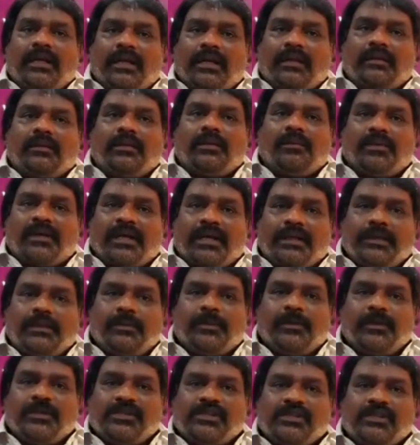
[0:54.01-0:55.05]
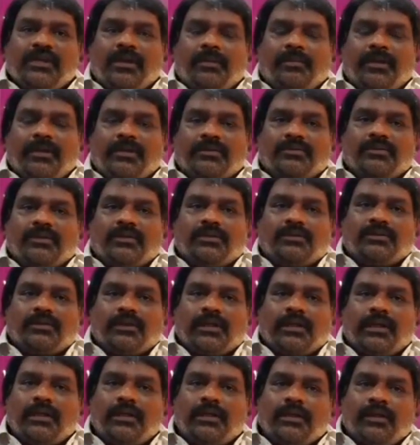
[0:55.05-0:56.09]
ரத்தம் கெட்டு போயிடுச்சு அப்படின்னு சொல்லி
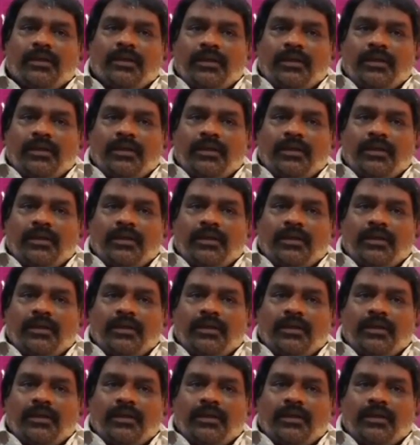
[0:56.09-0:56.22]
சொன்னால்